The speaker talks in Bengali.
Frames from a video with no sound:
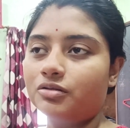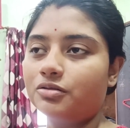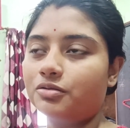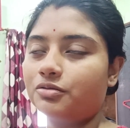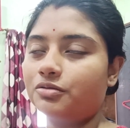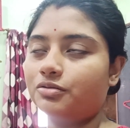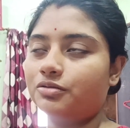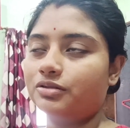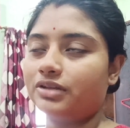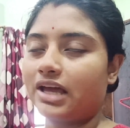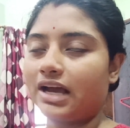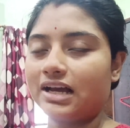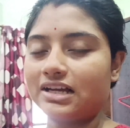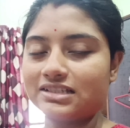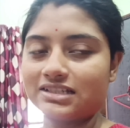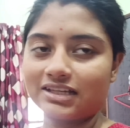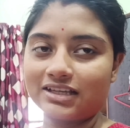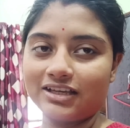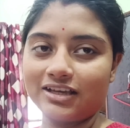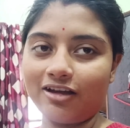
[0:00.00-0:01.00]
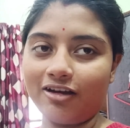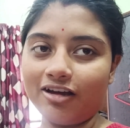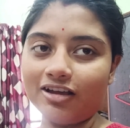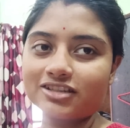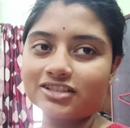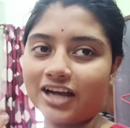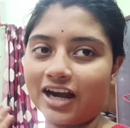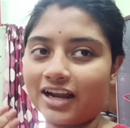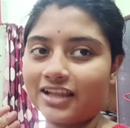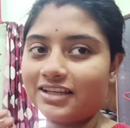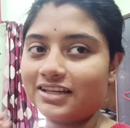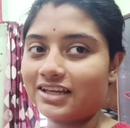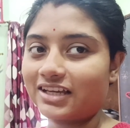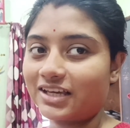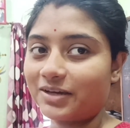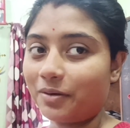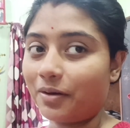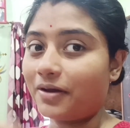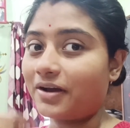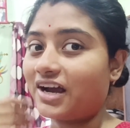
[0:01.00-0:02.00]
তো দেখা যাক কী হয় সারাদিনটা
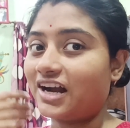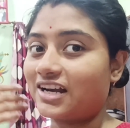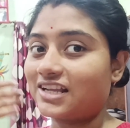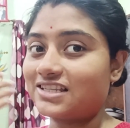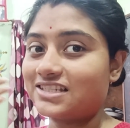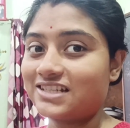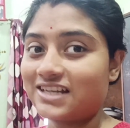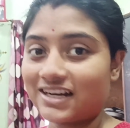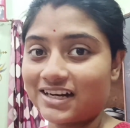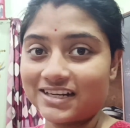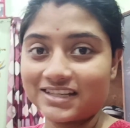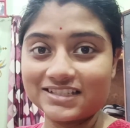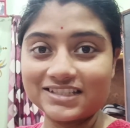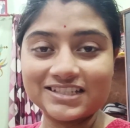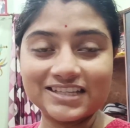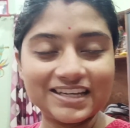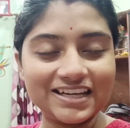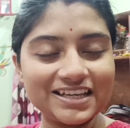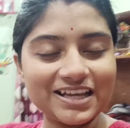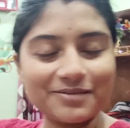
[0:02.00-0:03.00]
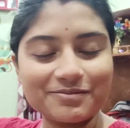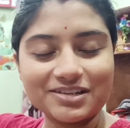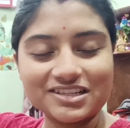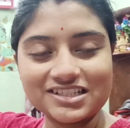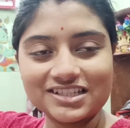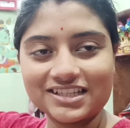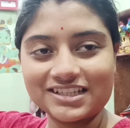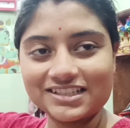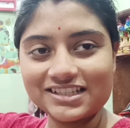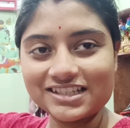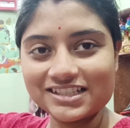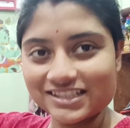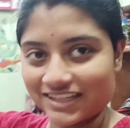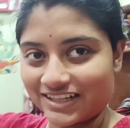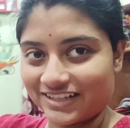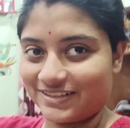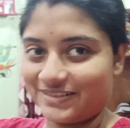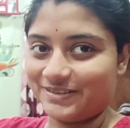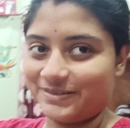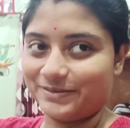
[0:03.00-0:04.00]
কীভাবে কাটাচ্ছি না কাটাচ্ছি সেটাই আপনার সাথে আজকে
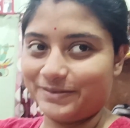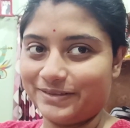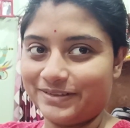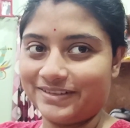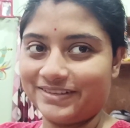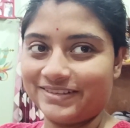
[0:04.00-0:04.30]
শেয়ার করবো